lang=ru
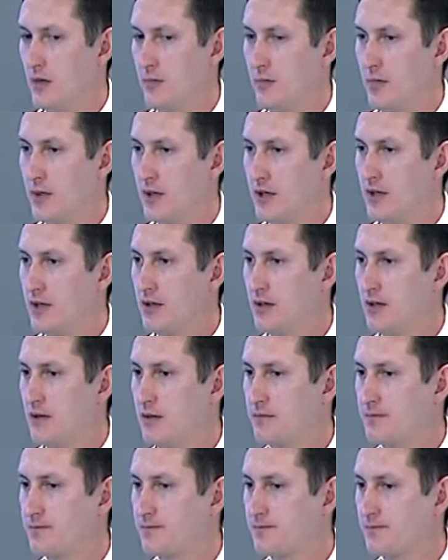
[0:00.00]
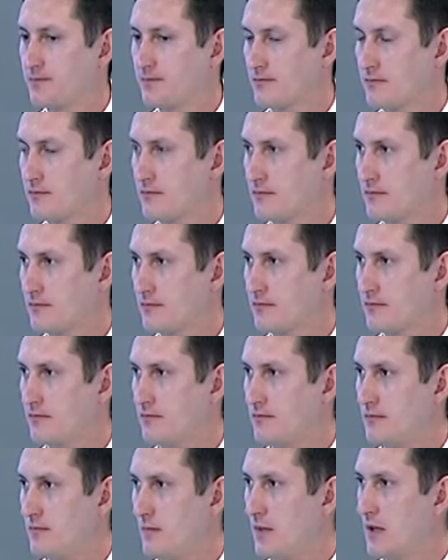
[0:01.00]
при
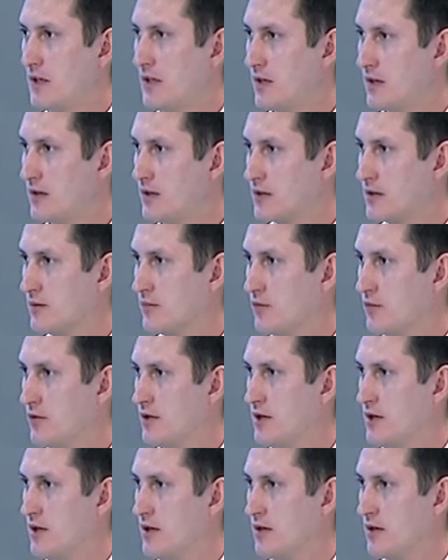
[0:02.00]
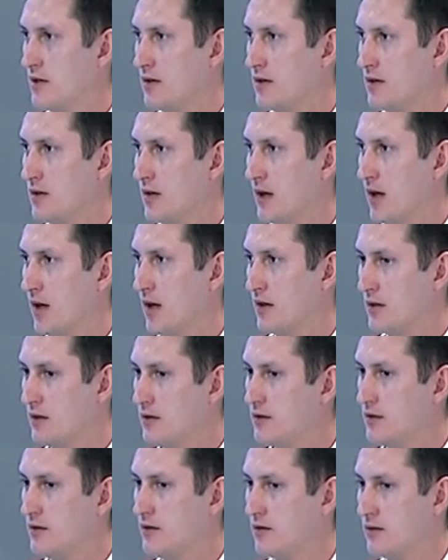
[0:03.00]
их несоблюдении угу.
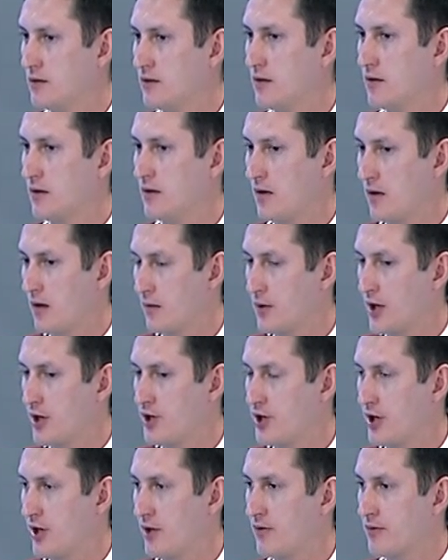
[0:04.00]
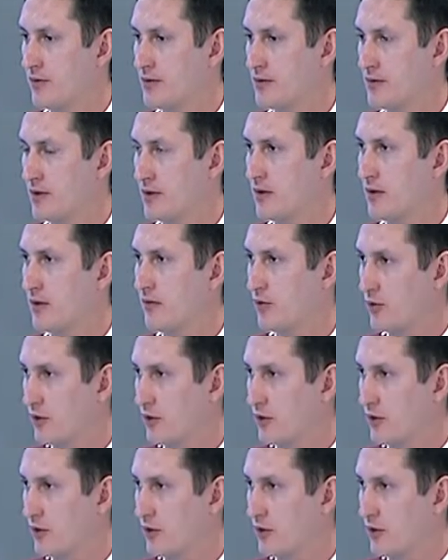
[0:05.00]
они обращаются в